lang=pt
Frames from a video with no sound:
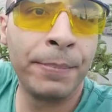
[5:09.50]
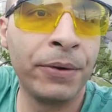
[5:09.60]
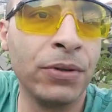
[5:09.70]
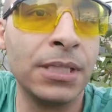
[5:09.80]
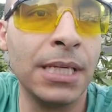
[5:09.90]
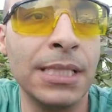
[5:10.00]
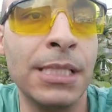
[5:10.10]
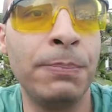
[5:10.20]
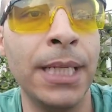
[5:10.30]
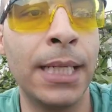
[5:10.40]
para vocês
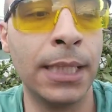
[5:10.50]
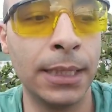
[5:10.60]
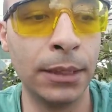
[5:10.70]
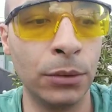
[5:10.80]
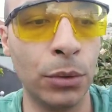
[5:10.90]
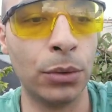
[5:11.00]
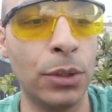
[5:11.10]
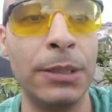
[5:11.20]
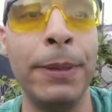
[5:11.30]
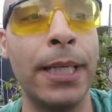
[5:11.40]

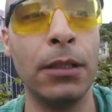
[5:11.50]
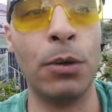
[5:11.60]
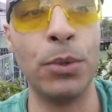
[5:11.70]
explicando, explicando não,